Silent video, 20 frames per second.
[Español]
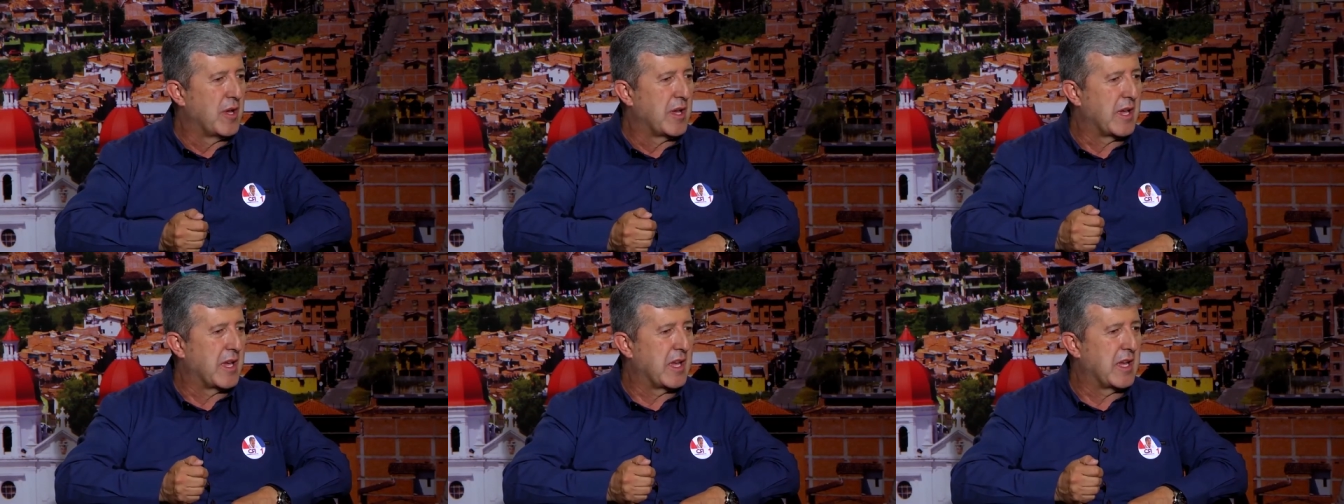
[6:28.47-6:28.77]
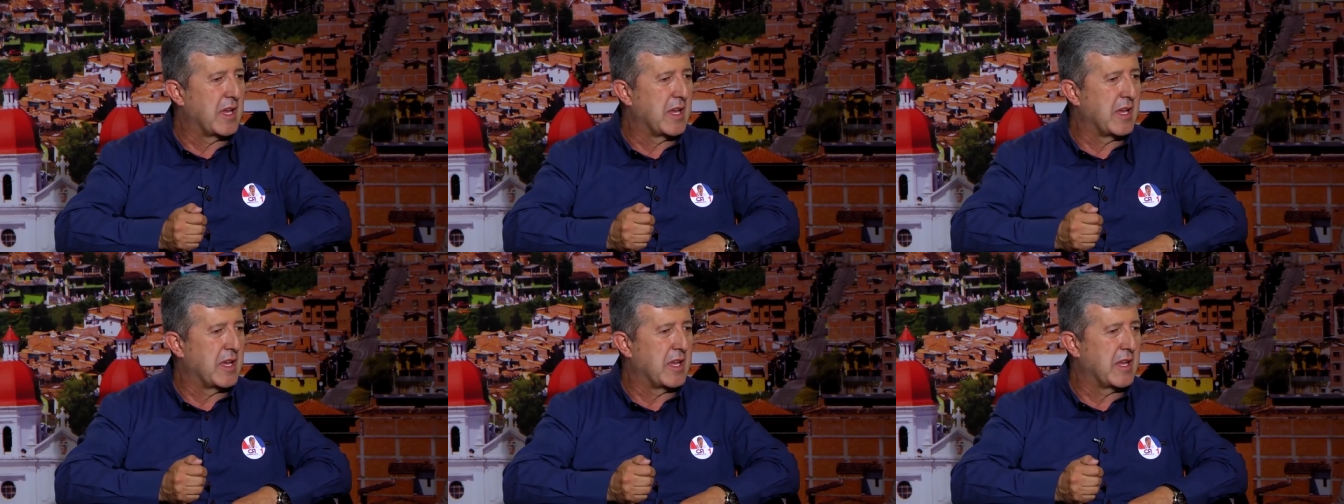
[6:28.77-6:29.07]

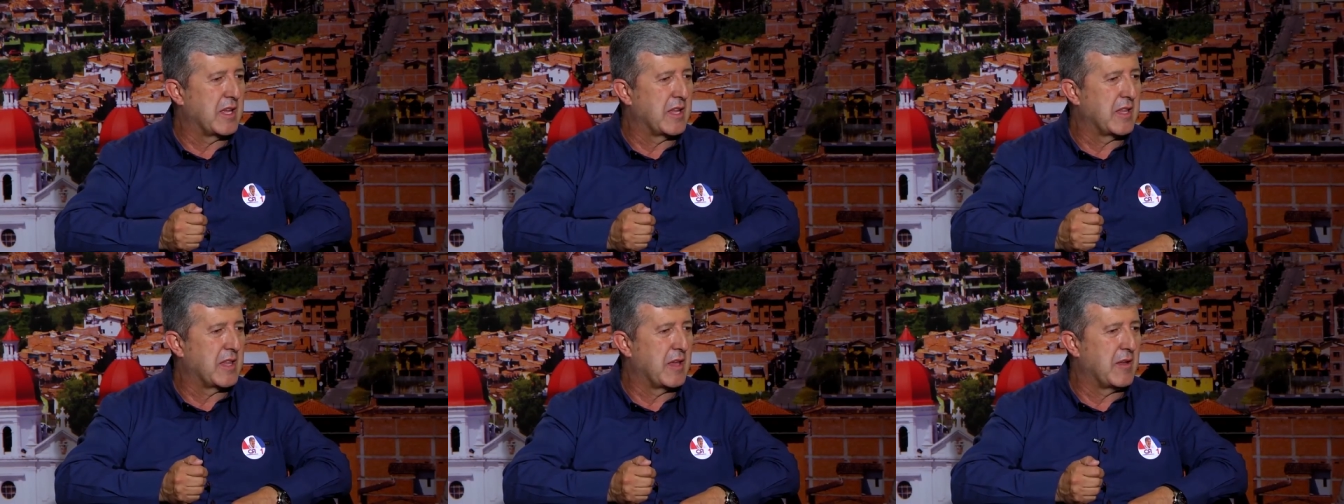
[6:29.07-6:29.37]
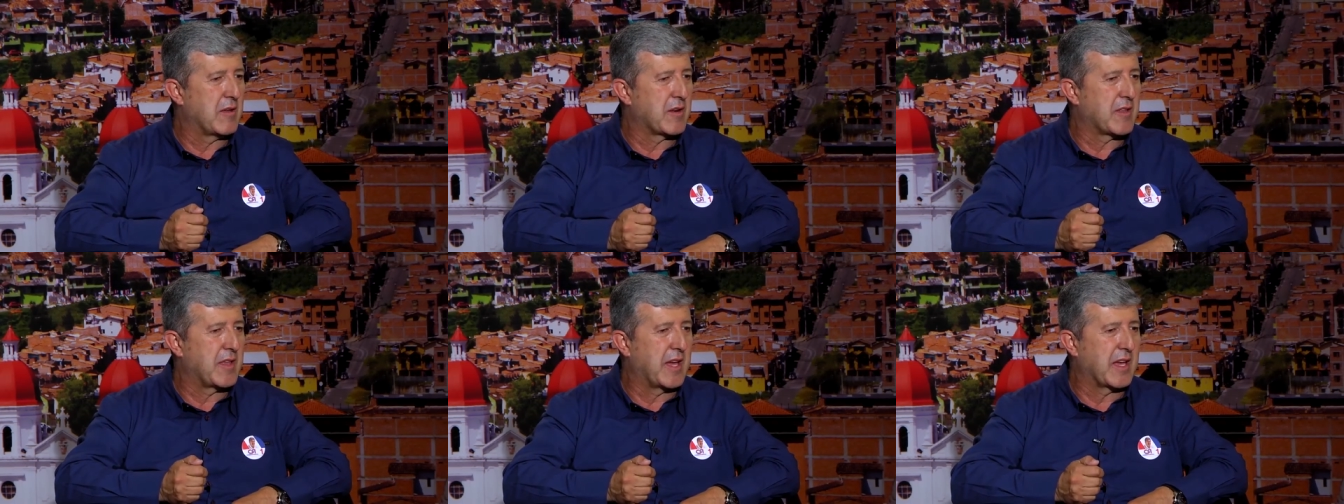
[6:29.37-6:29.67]
eh,
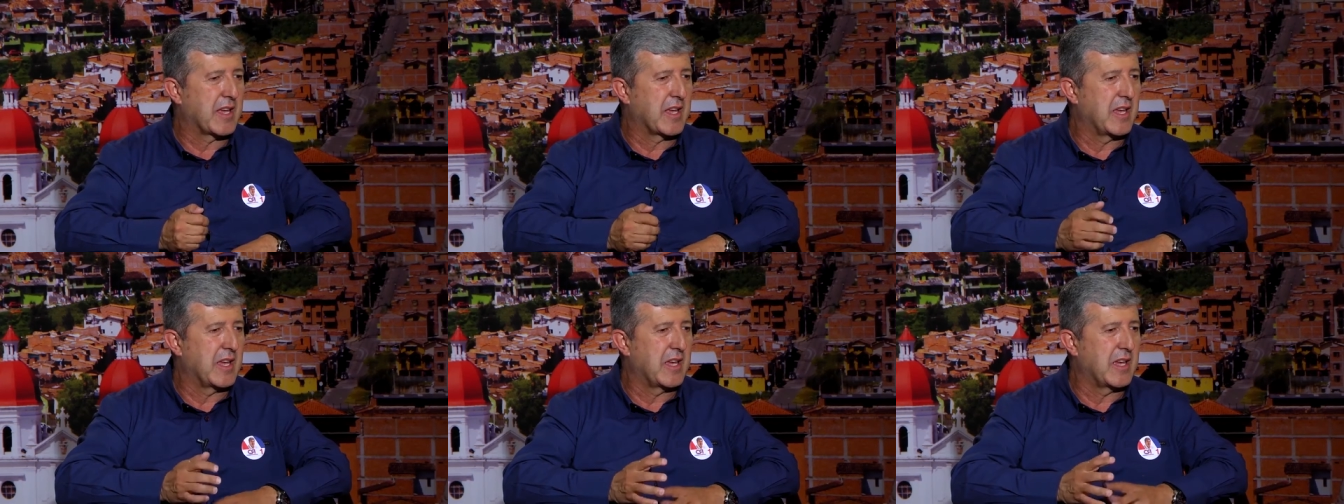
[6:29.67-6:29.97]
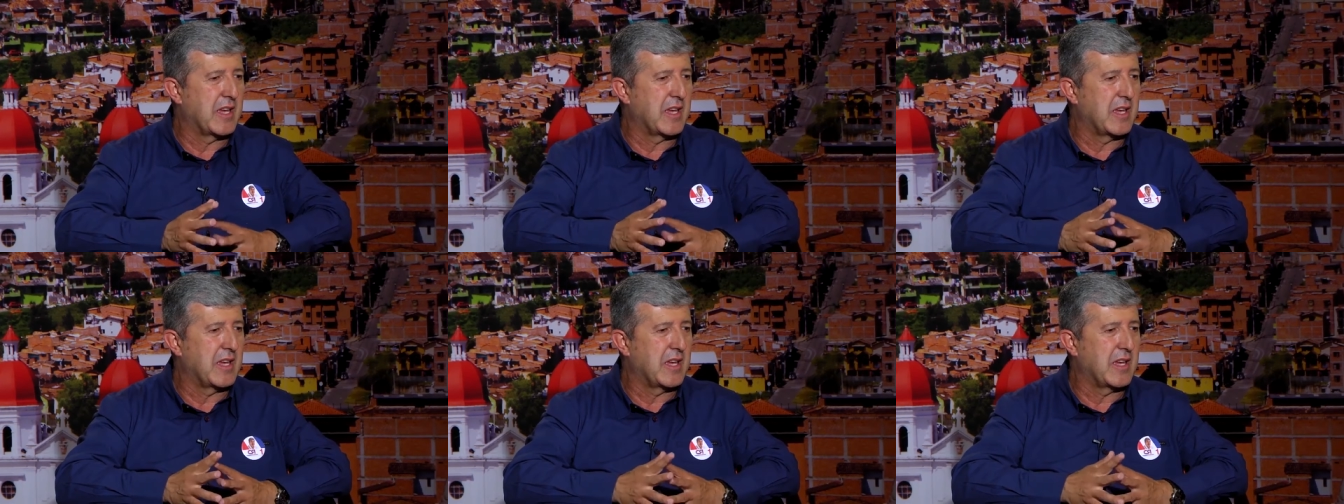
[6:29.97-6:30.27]
de verdad
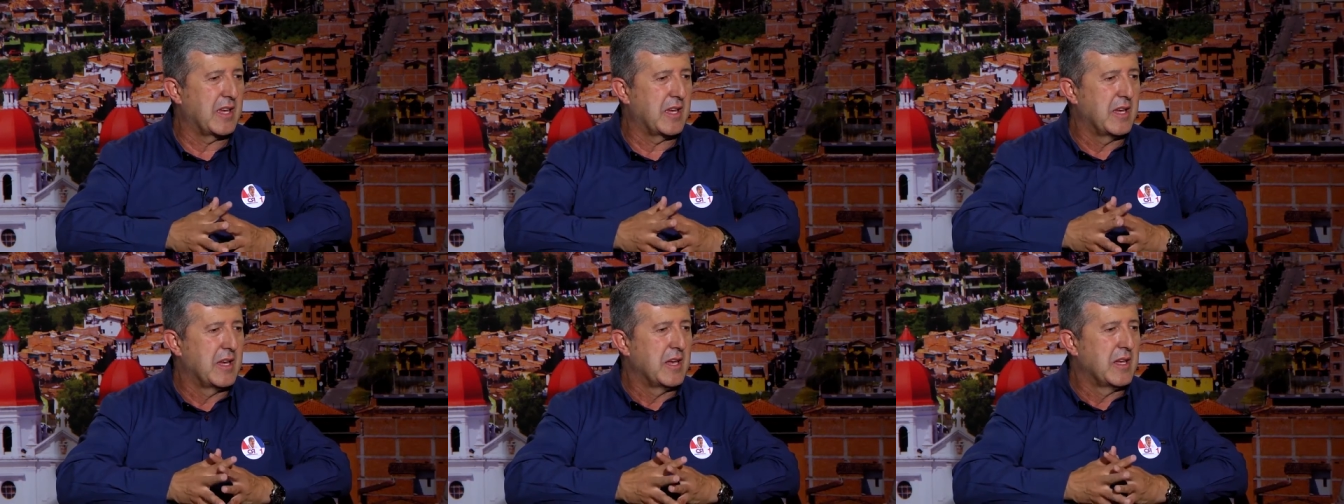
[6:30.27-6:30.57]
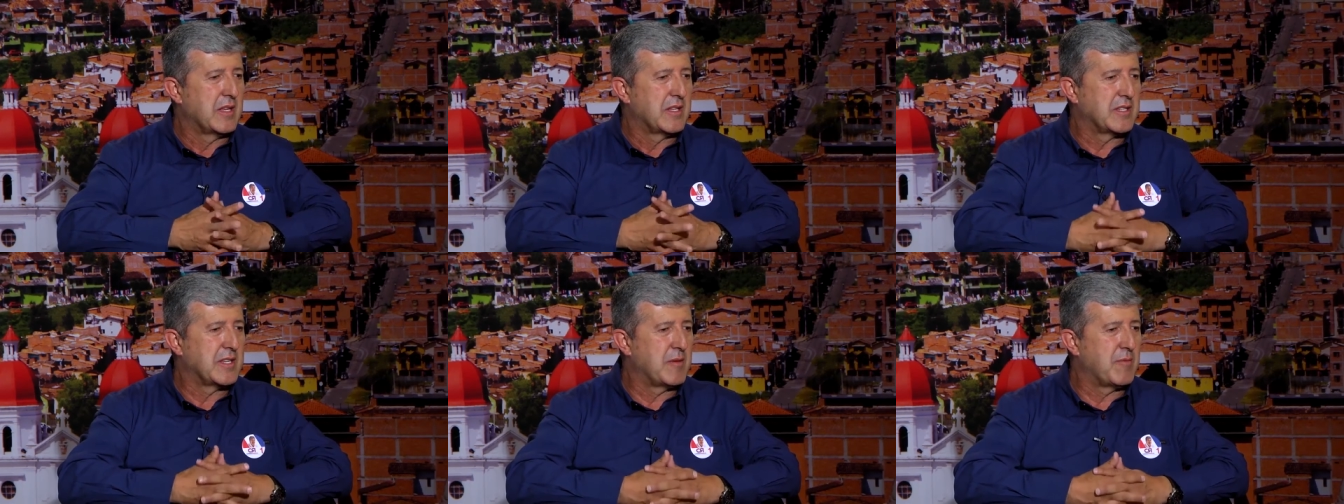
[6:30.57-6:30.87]

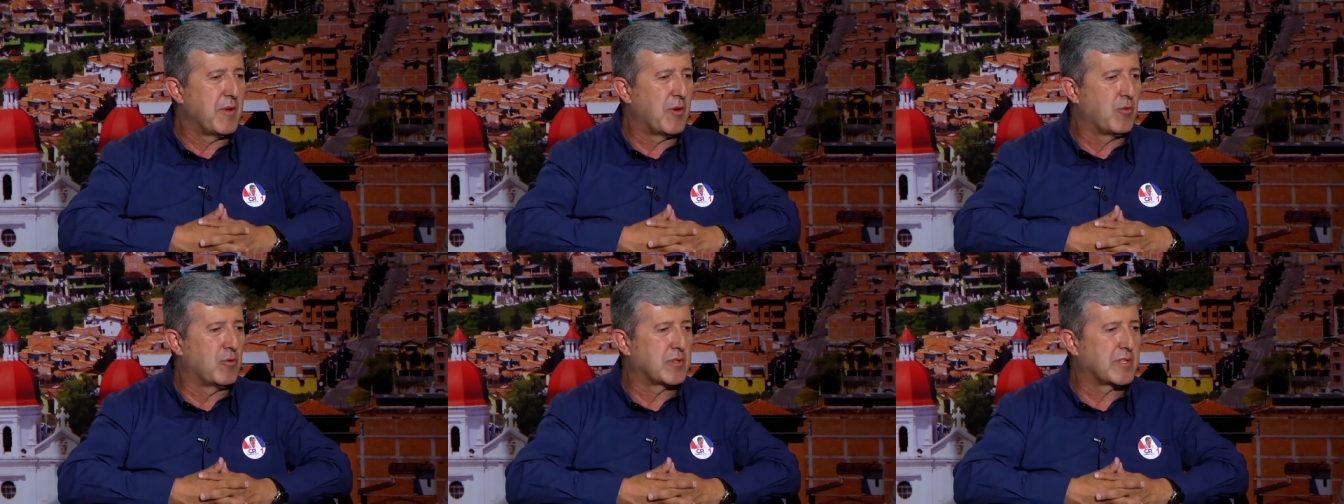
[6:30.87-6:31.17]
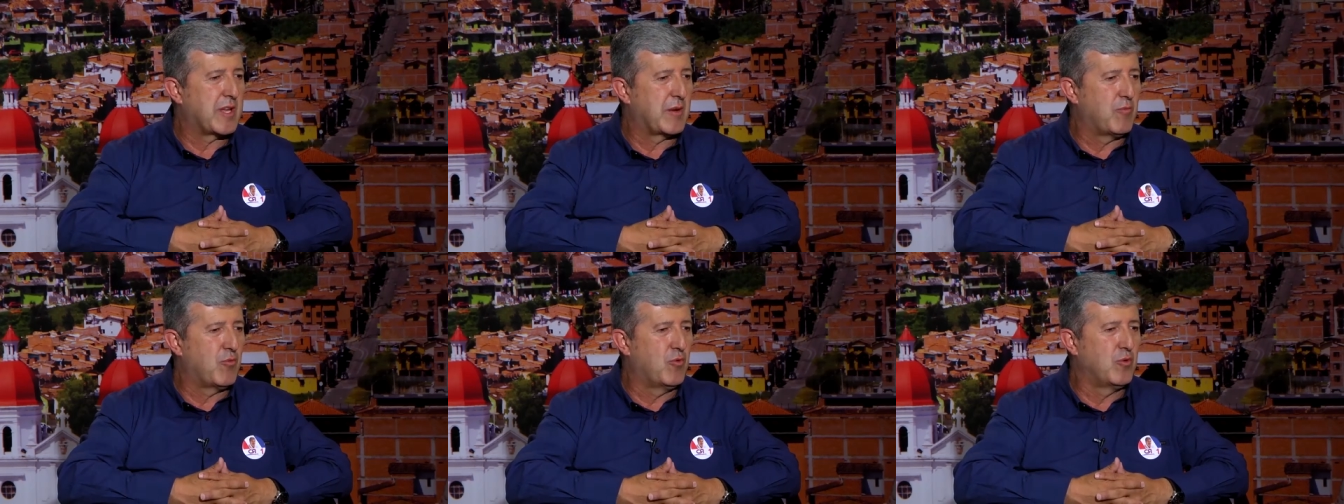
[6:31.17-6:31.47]
que sí, me
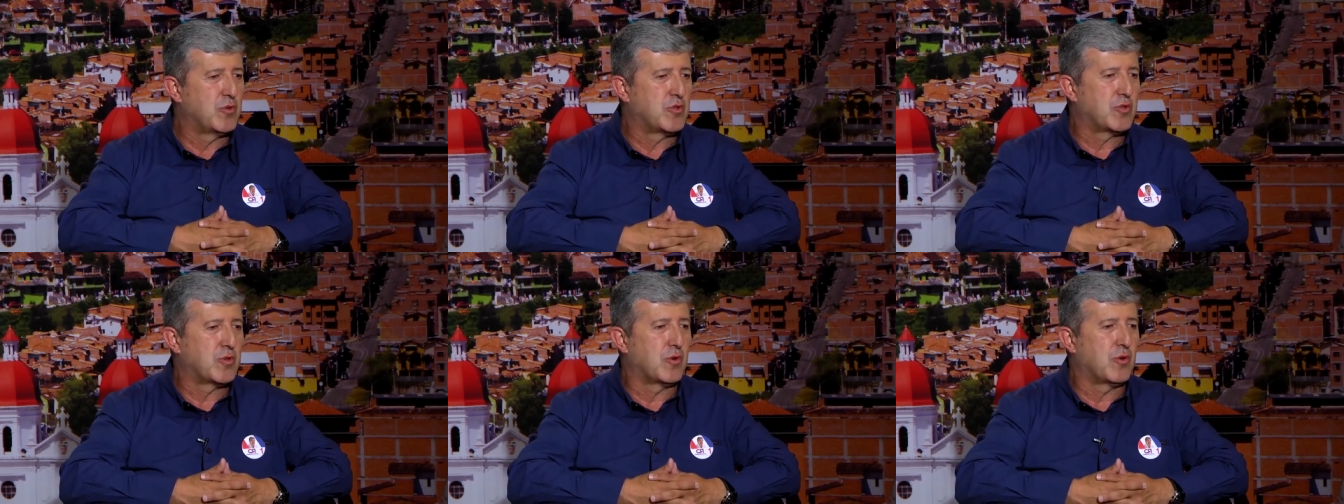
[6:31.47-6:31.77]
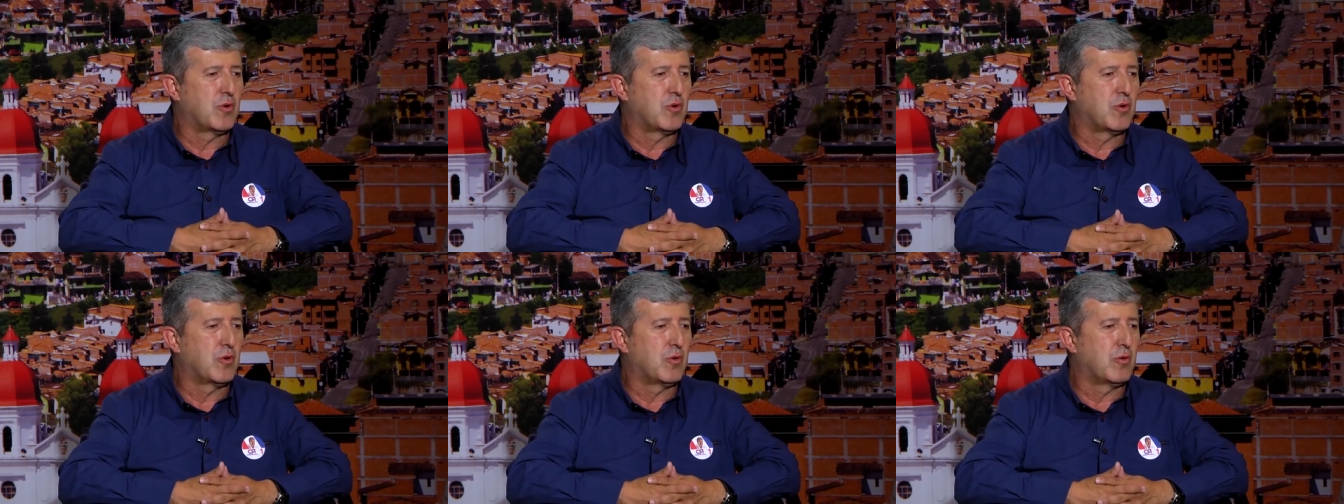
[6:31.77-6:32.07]
gusta
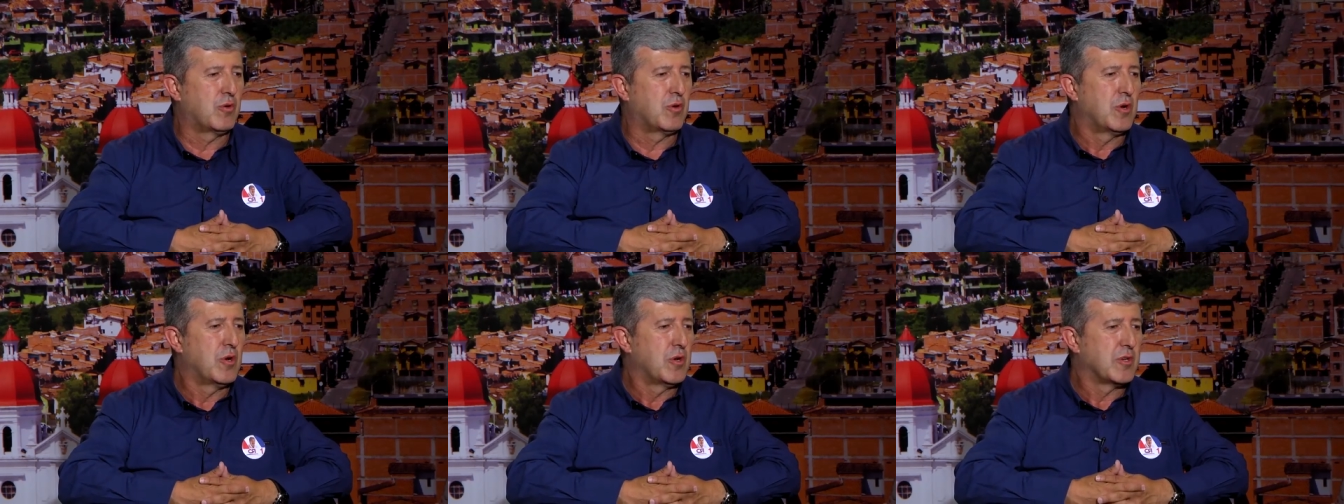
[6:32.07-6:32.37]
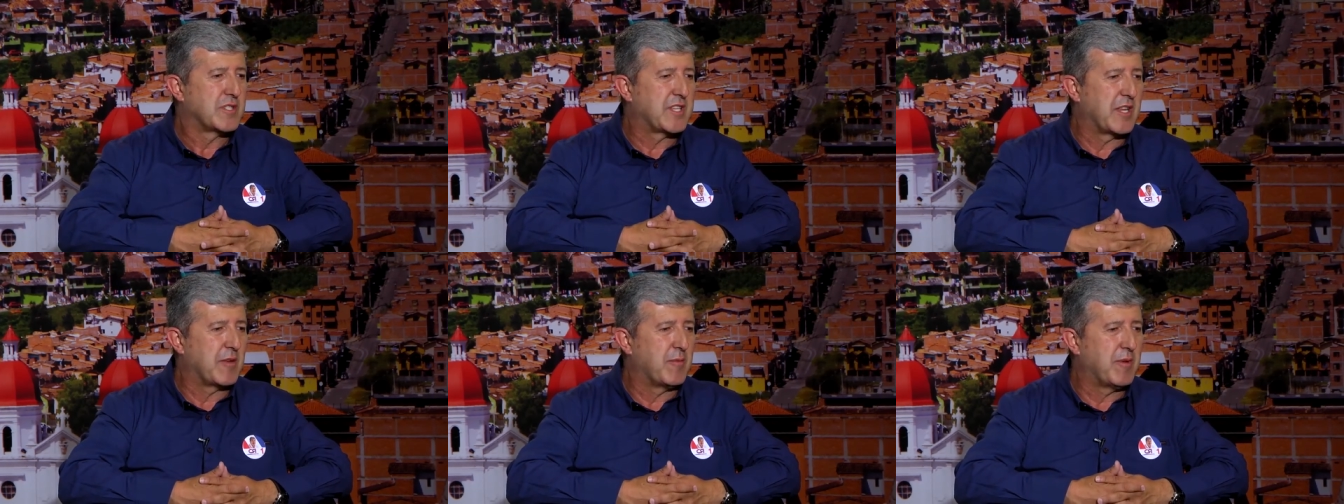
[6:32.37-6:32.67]
mucho
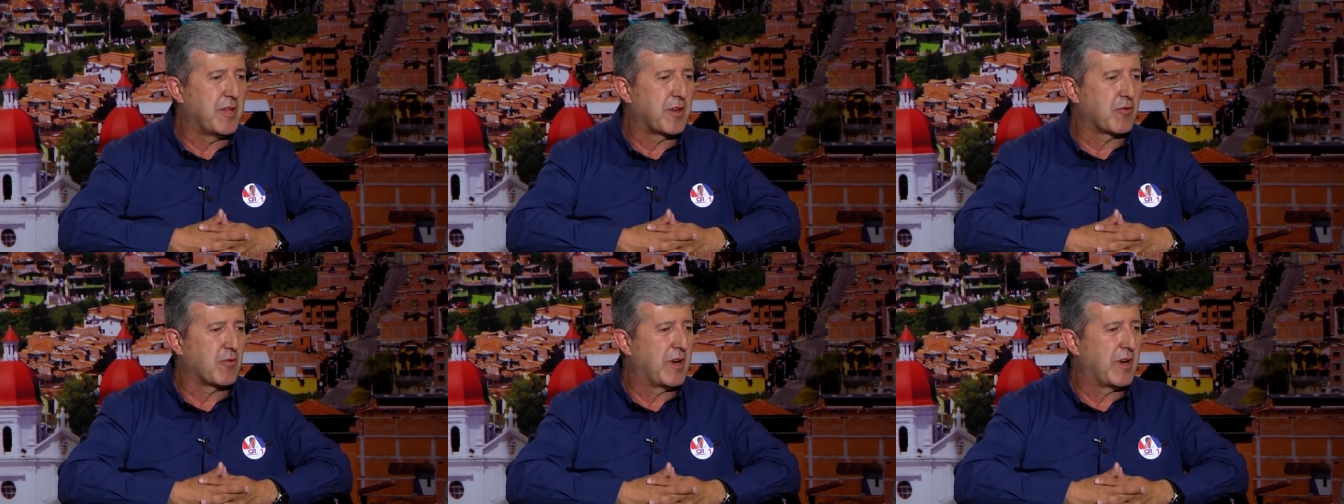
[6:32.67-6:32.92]
servir,